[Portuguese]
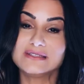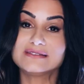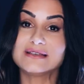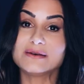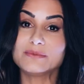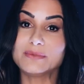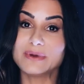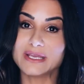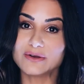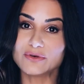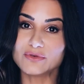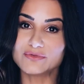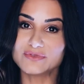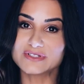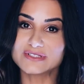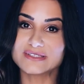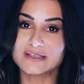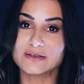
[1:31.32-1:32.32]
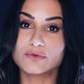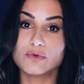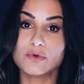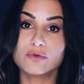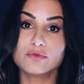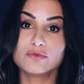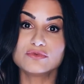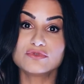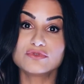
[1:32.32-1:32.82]
e também conversei com
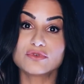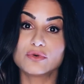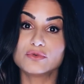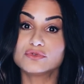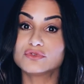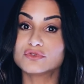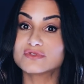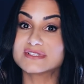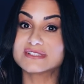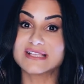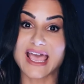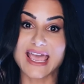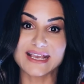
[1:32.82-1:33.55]
alguns outros